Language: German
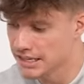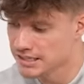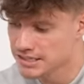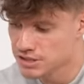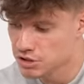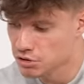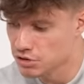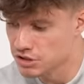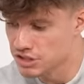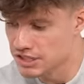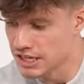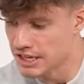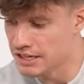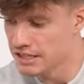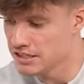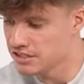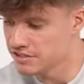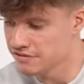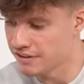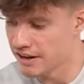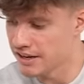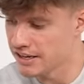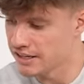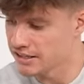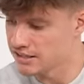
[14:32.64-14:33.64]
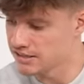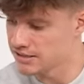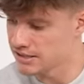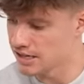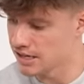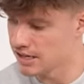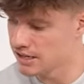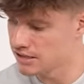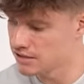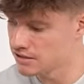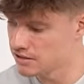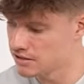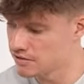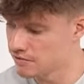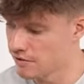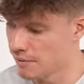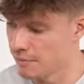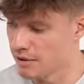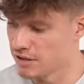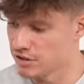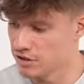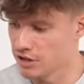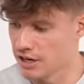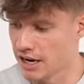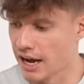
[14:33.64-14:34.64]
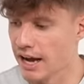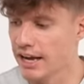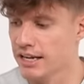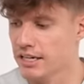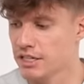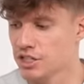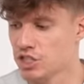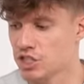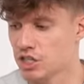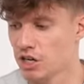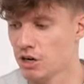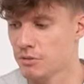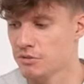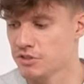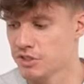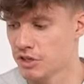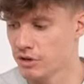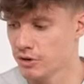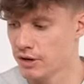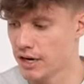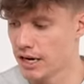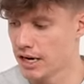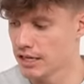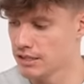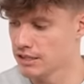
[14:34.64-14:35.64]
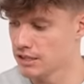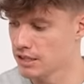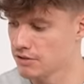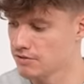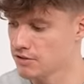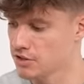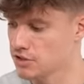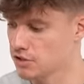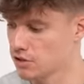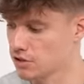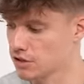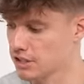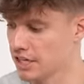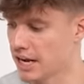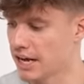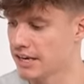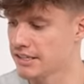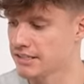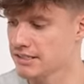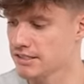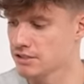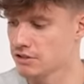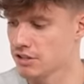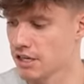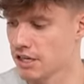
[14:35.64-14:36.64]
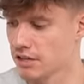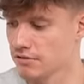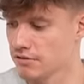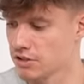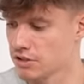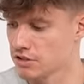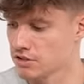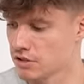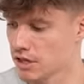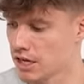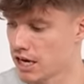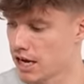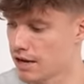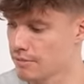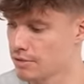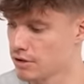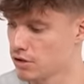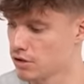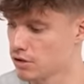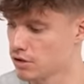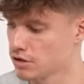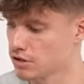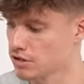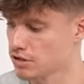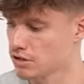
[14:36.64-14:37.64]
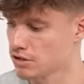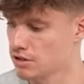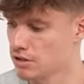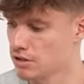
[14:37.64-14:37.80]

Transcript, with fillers: kann so satisfying sein, wenn man so einen geilen Staubsauger hat, irgendwie so Dyson oder irgendwie so kabellos.